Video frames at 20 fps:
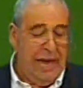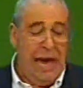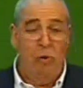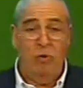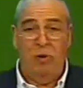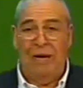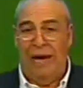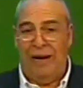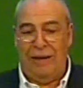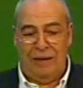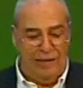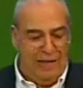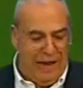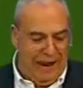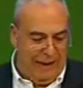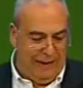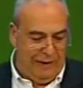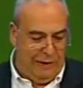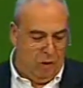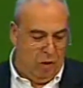È un
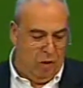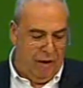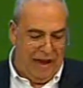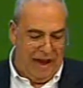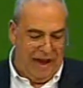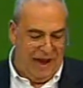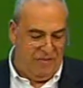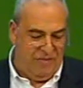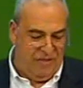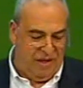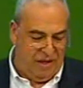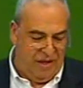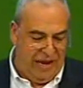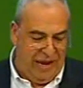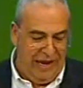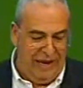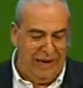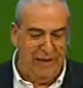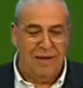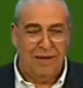cartello, è
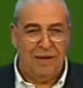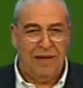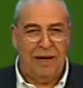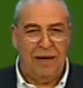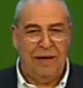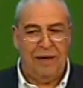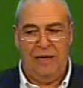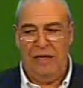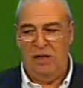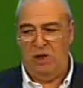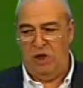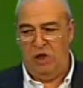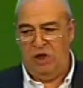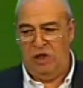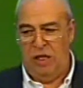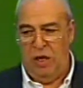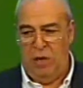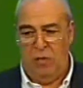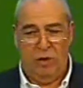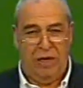evidente che ci
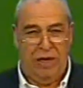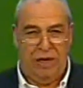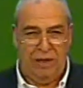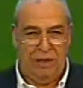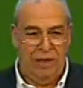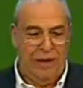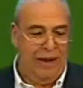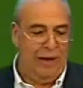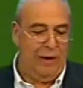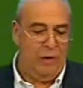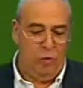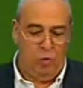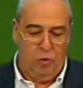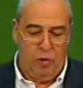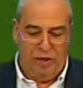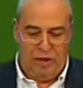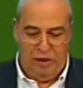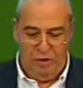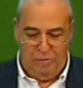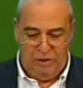sia un cartello,
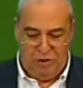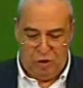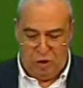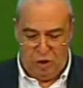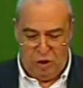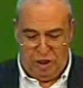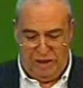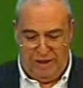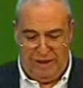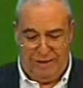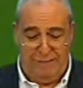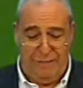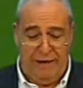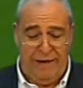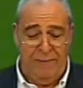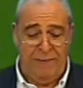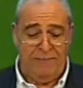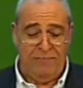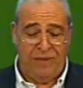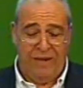quindi
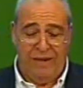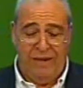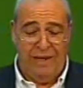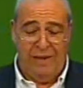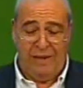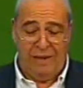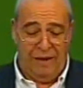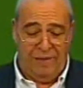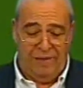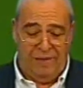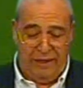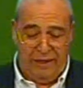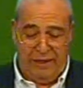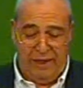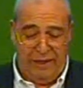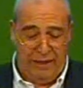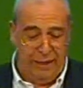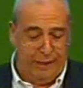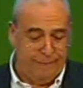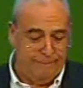bisognerebbe
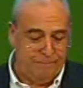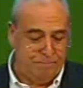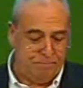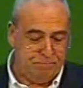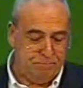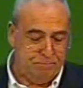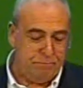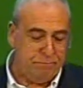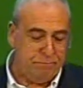intervenire.